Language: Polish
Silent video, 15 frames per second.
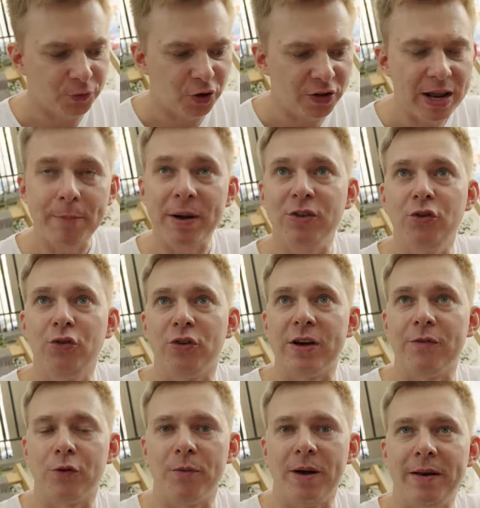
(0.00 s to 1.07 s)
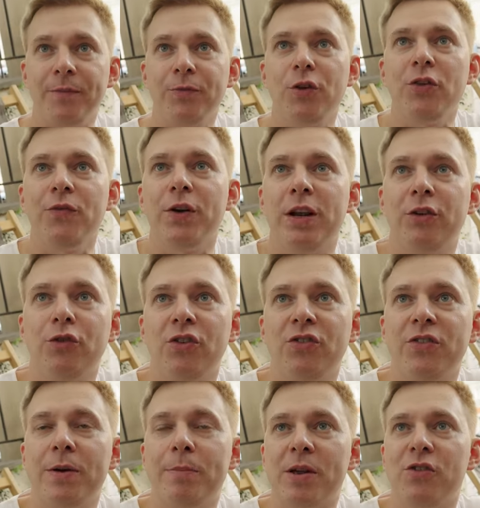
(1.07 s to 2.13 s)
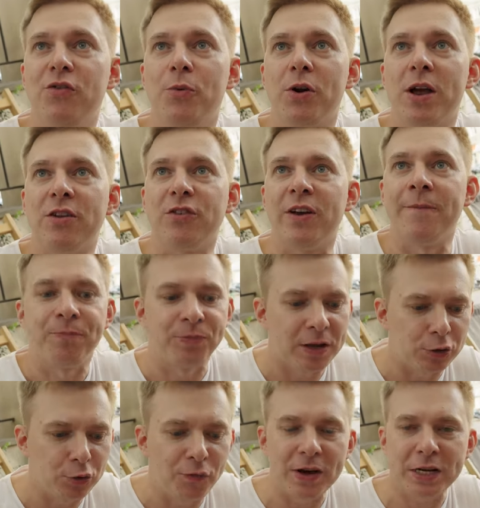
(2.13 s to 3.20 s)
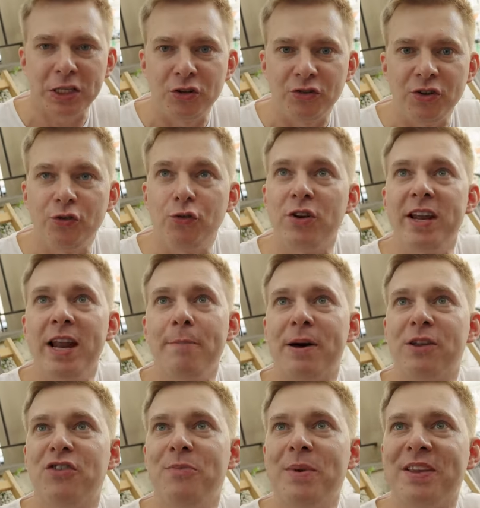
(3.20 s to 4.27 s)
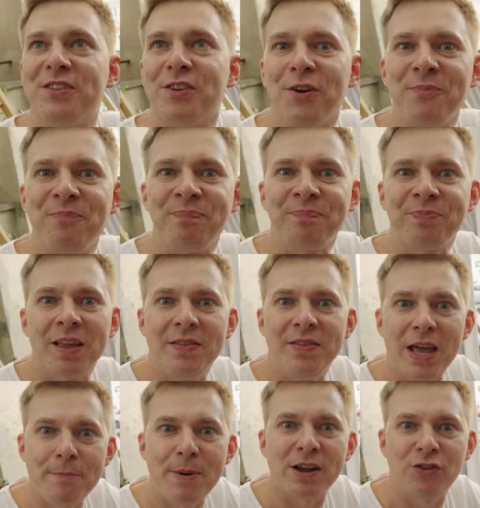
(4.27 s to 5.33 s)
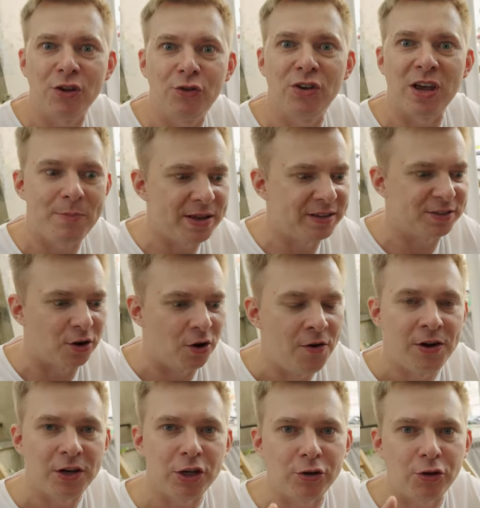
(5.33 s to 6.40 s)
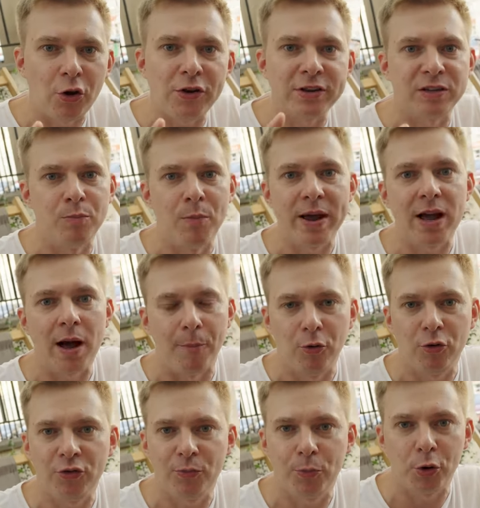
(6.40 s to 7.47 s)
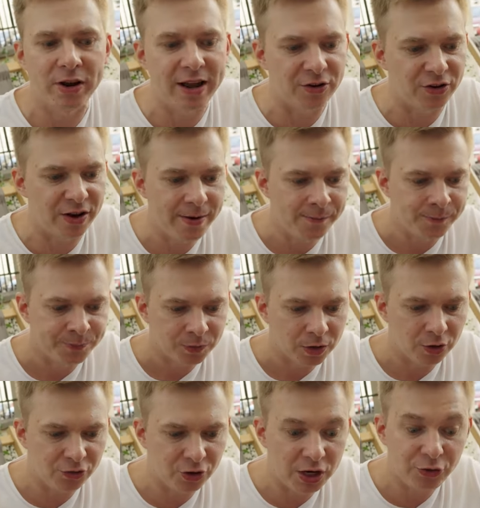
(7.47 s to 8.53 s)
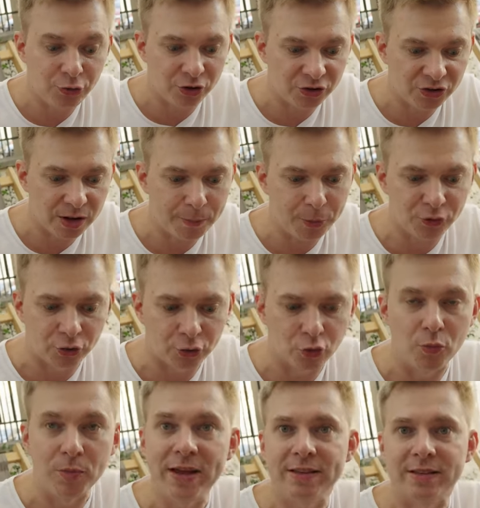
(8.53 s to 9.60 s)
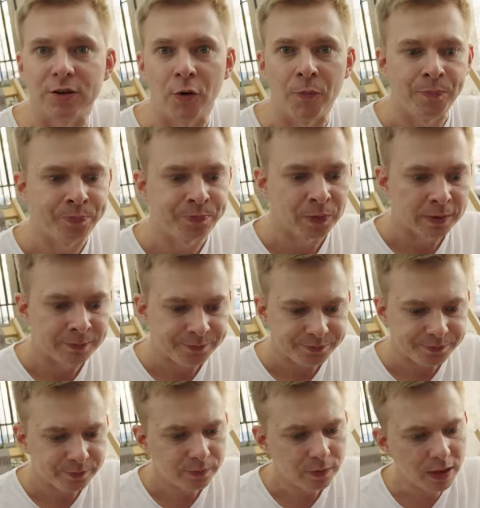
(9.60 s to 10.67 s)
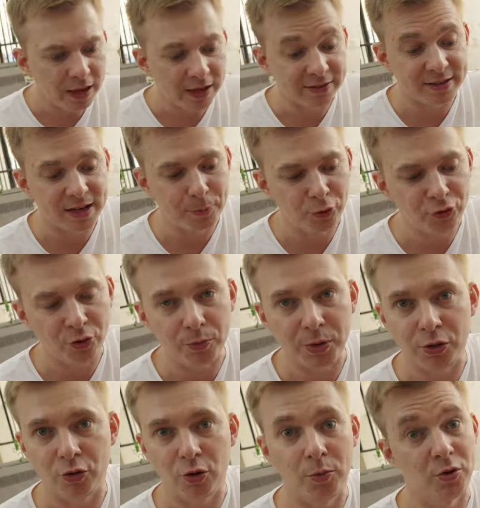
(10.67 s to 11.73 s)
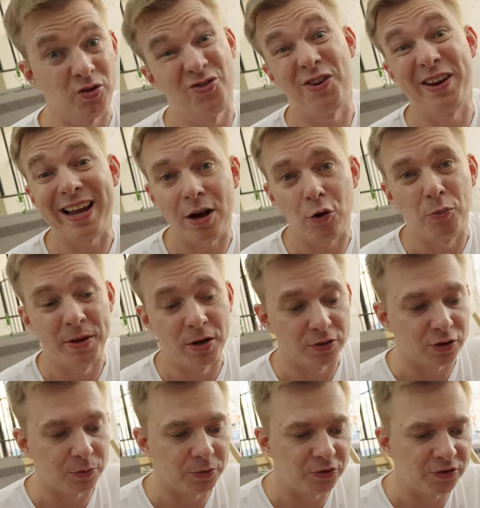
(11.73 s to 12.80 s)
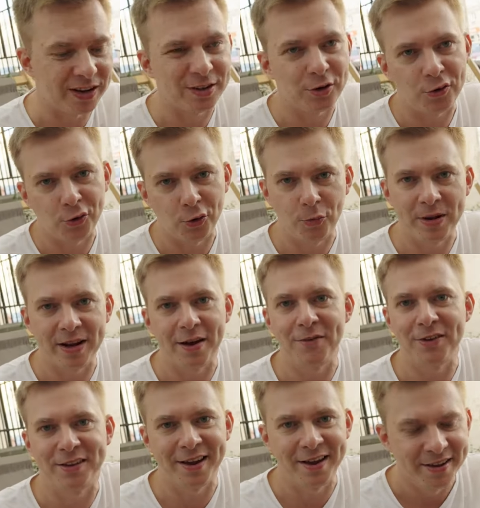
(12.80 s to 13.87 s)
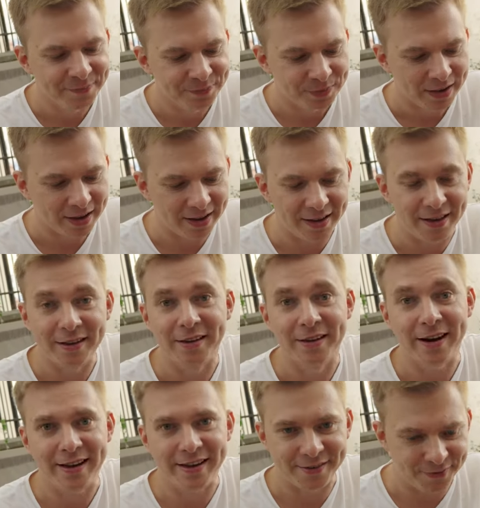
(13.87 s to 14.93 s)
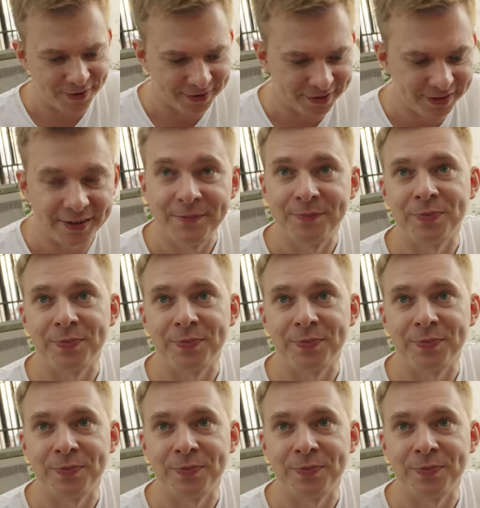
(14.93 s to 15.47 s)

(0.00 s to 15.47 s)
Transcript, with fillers: Co najbardziej czuję w Ruben? Co zwykle czujesz najbardziej w burgerze? Ja tu faktycznie czuję najbardziej mięso. Mhm. Najbardziej czuję mięso. I to jest mega plus w burgerze, jeżeli czujesz na początku mięso. Jest na poziom medium, który ja lubię osobiście. Ja to lubię nawet e, rare, więc...